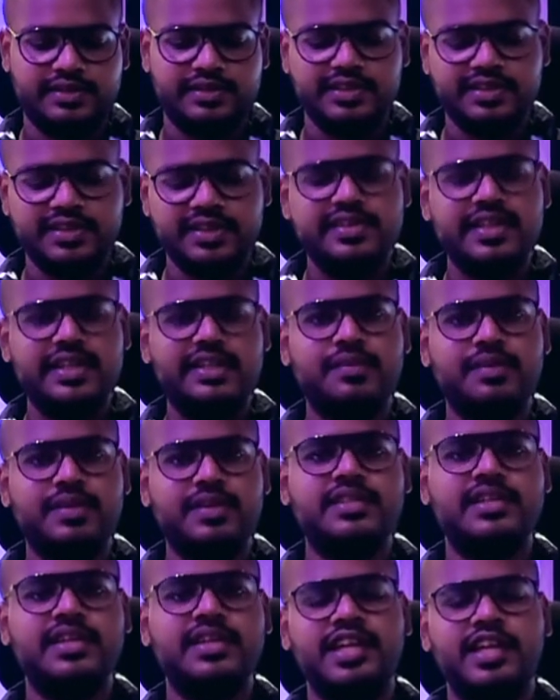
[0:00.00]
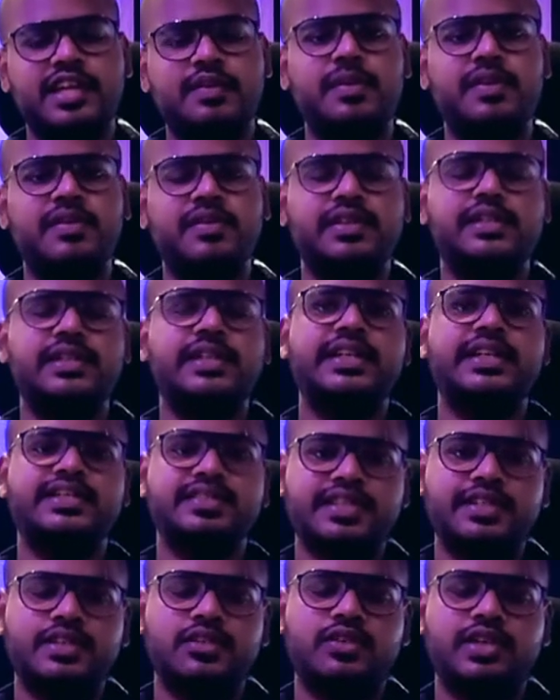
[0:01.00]
சத்யசார்ட்டை படித்த எல்லாருமே வந்து
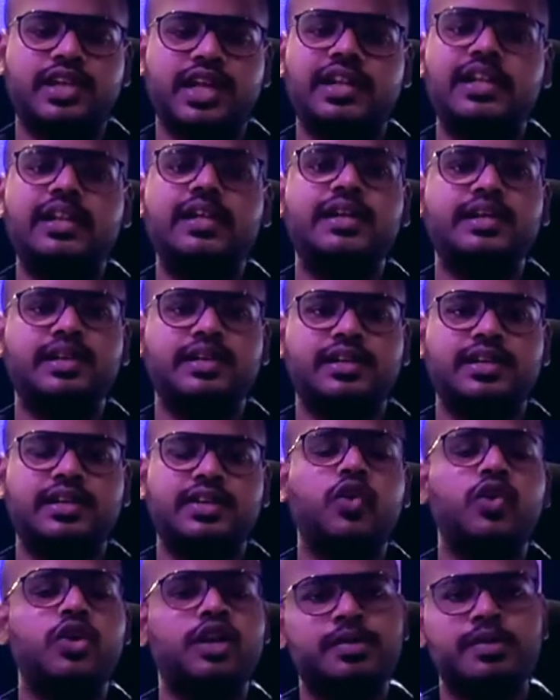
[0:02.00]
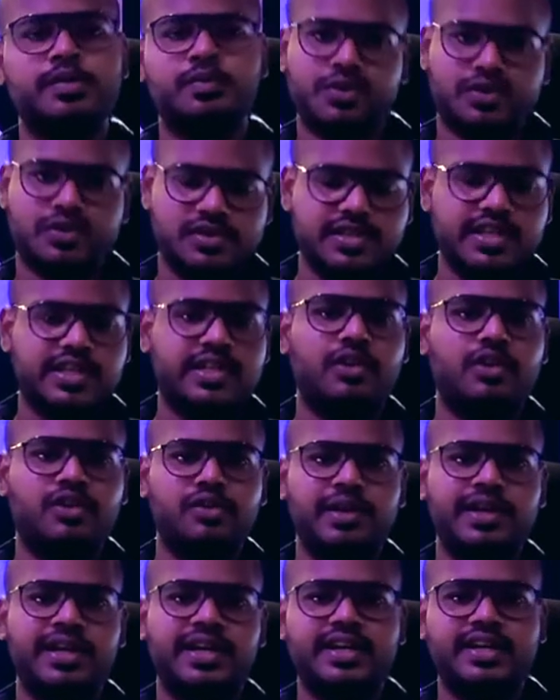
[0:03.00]
இண்டஸ்ட்ரியில் ஒரு நல்ல நோட்டபுள் பொசிஷனில்
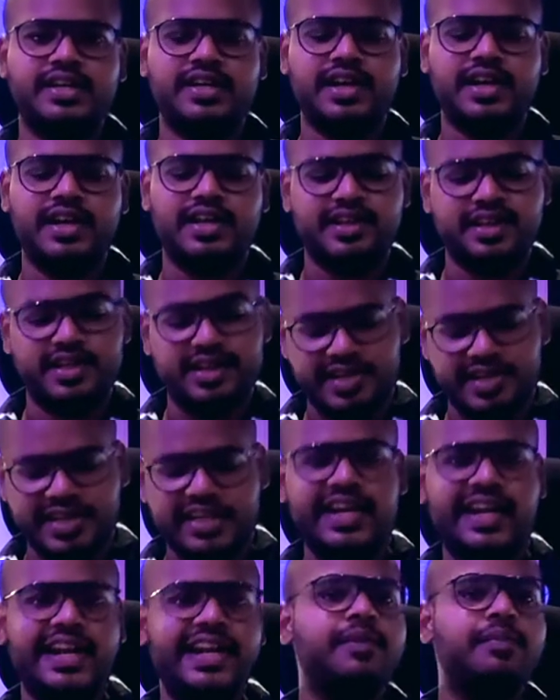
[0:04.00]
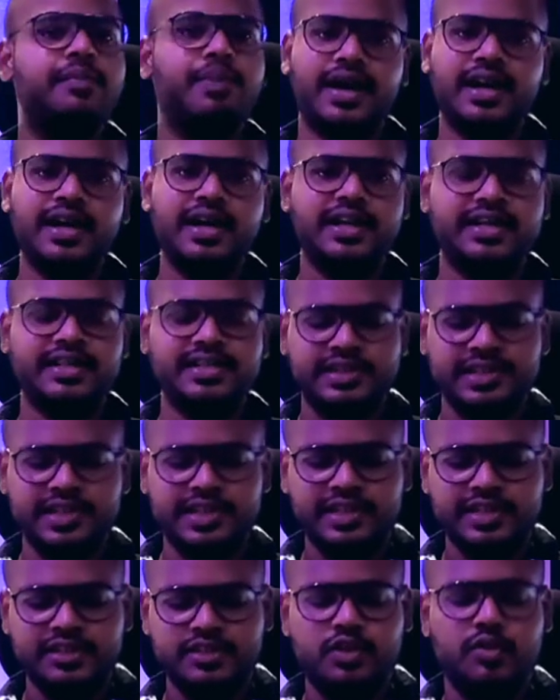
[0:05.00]
ஒர்க் பண்ணிட்டு இருக்காங்க அதை நான் டெய்லி டெய்லி பார்க்குறேன்
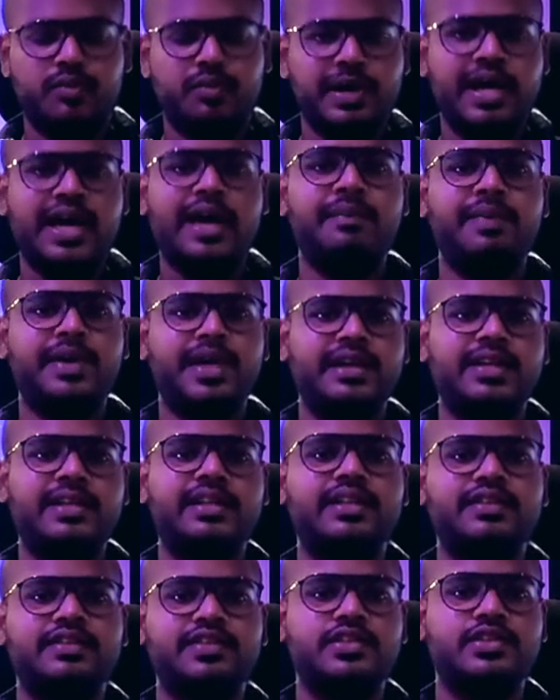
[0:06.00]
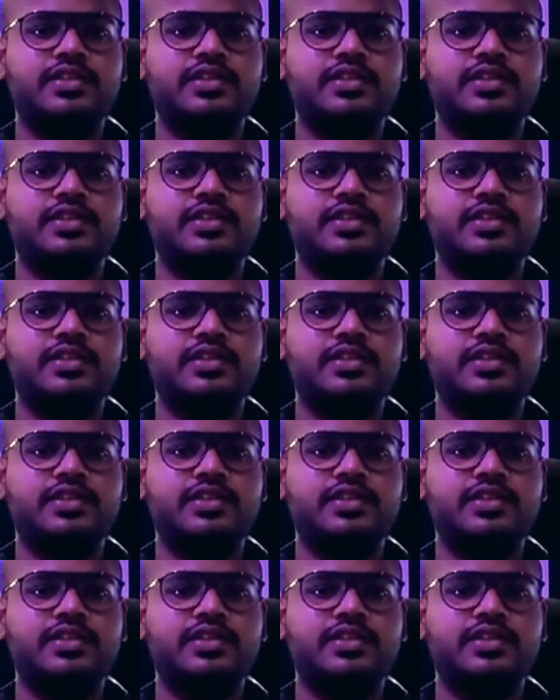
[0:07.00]
ஸோ ரொம்ப ஹாப்பியாக இருக்குது இந்த